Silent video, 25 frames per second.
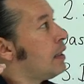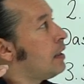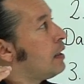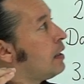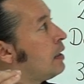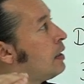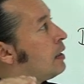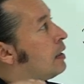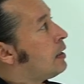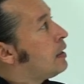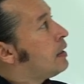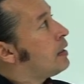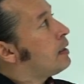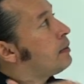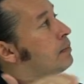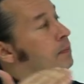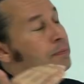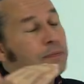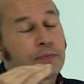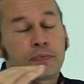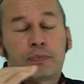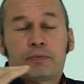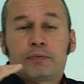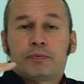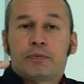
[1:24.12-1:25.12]
e,
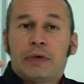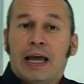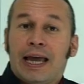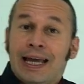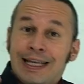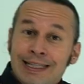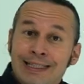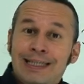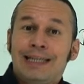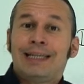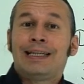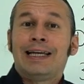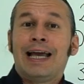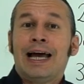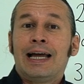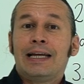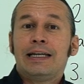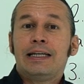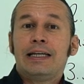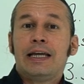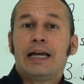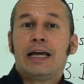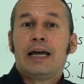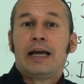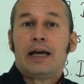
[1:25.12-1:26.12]

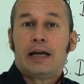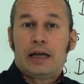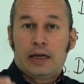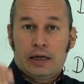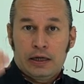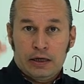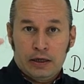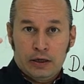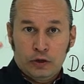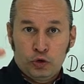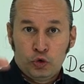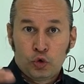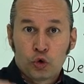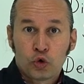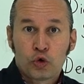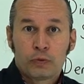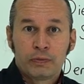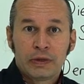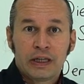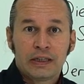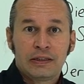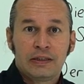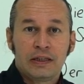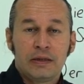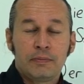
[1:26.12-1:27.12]
edilgenliğe
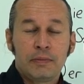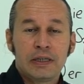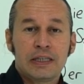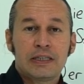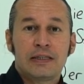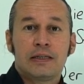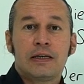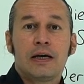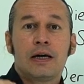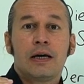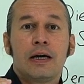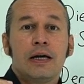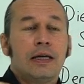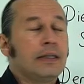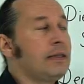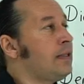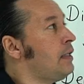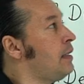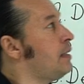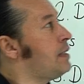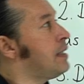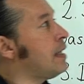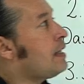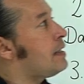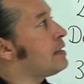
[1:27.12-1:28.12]
yorumladığımızda
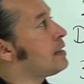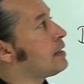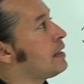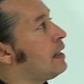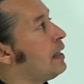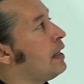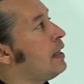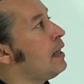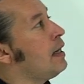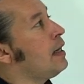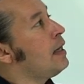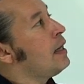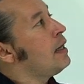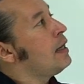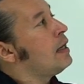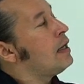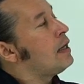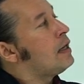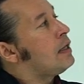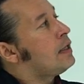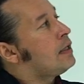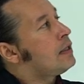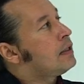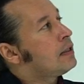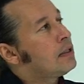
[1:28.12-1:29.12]
diyeceğiz ki
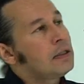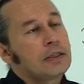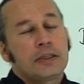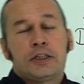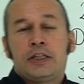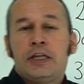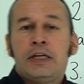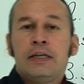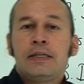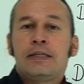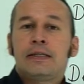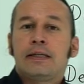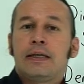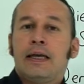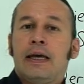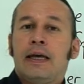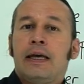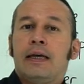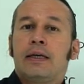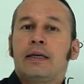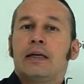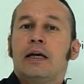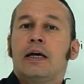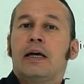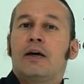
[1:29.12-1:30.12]

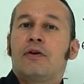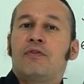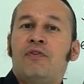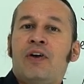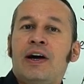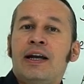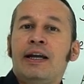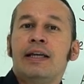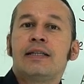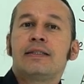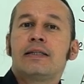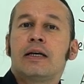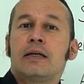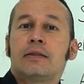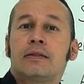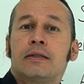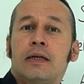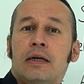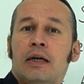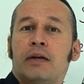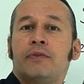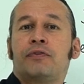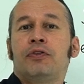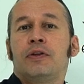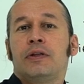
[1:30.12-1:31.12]
cheesecake Vanessa
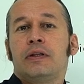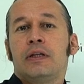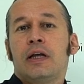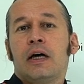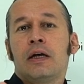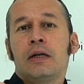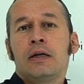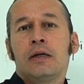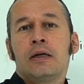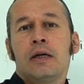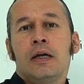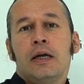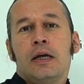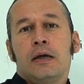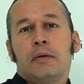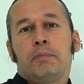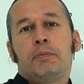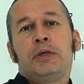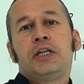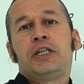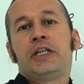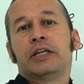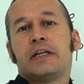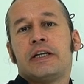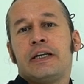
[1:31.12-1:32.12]
tarafından
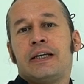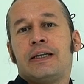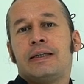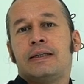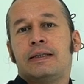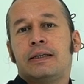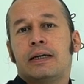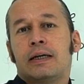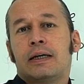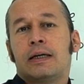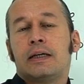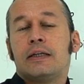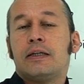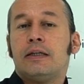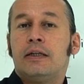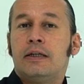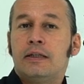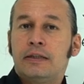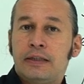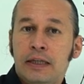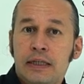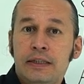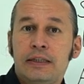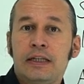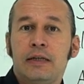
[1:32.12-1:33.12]
pişirildi
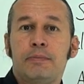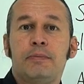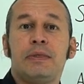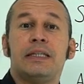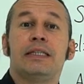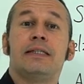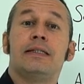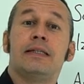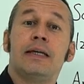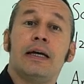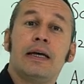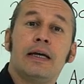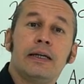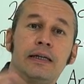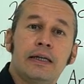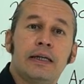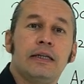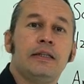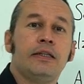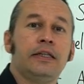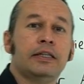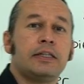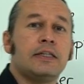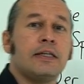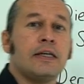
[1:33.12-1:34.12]
dediğimizde
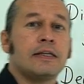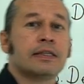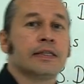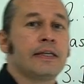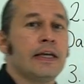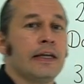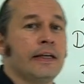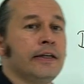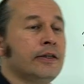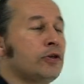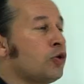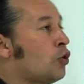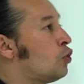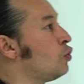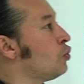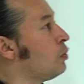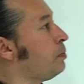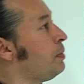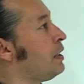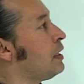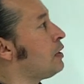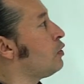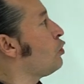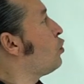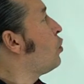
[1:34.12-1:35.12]
ne diyeceğiz? Gelin onu
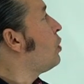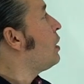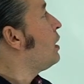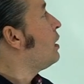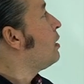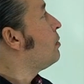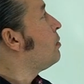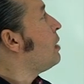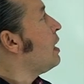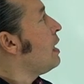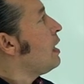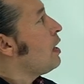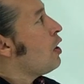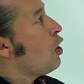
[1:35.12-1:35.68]
bir görelim.